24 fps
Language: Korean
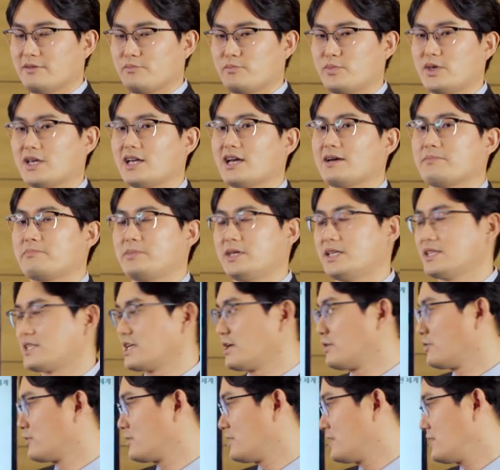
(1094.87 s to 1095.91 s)
P가
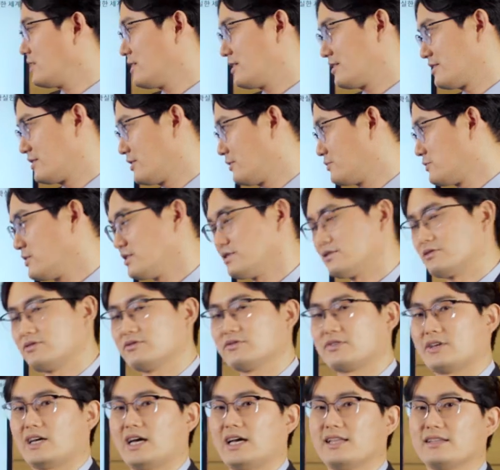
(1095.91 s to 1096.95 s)
P0를 넘는
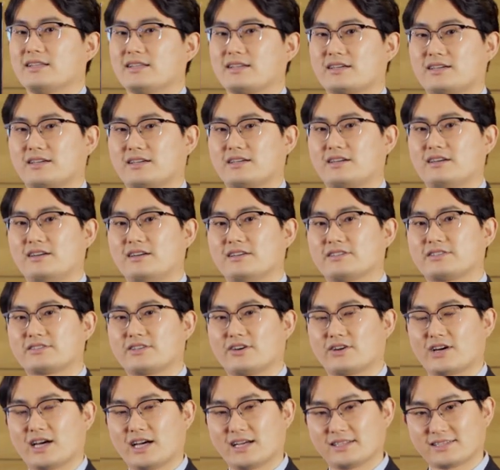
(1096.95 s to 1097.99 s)
순간 그
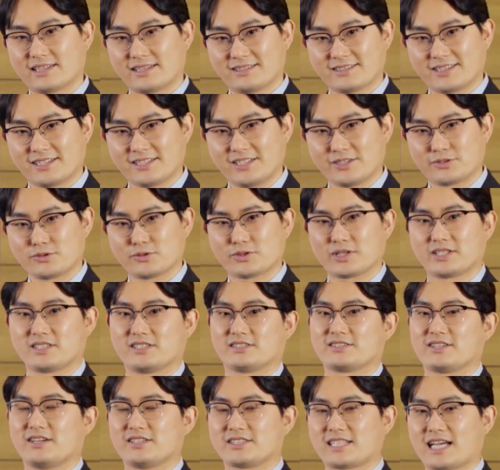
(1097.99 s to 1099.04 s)
클러스터가 산산이
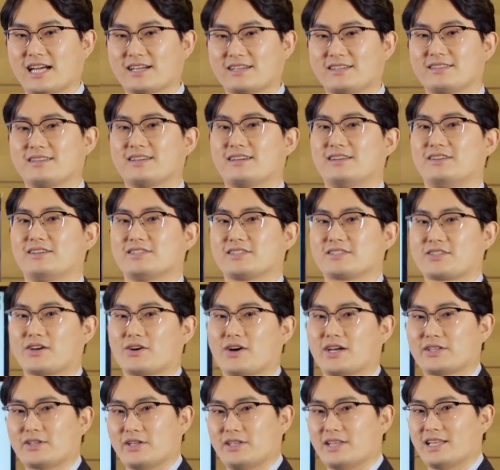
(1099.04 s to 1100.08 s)
쪼개져서 작은
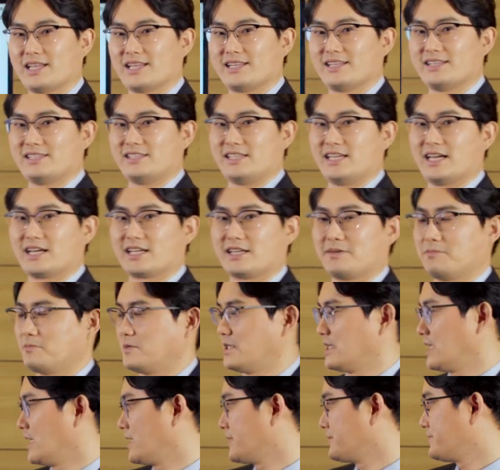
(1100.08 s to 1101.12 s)
클러스터가 된다는
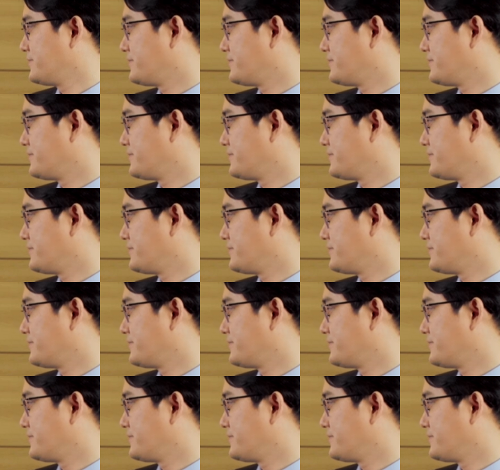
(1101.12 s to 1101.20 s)
이야기입니다.